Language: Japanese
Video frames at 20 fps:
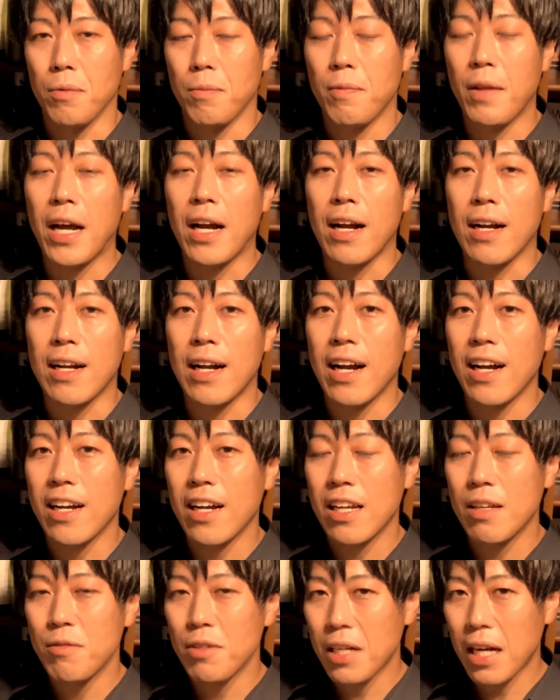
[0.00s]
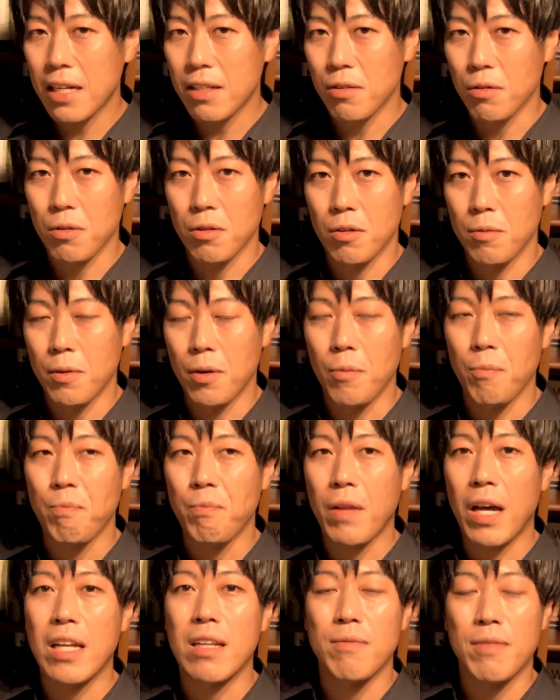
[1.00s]
なんか感慨深いところも
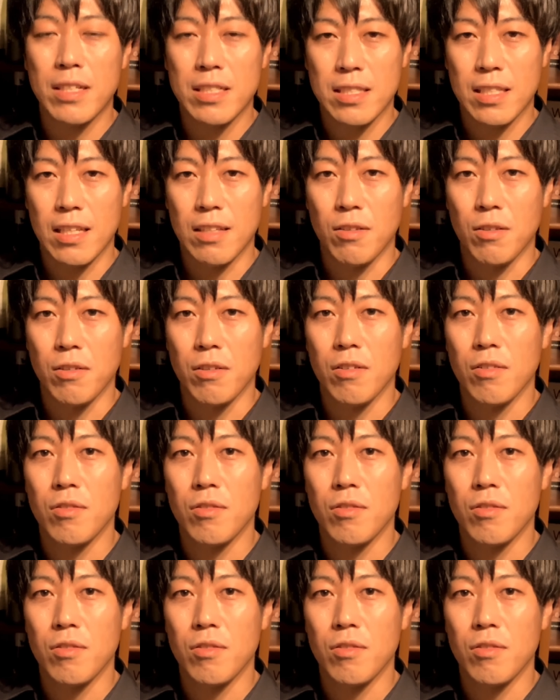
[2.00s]
ありますけど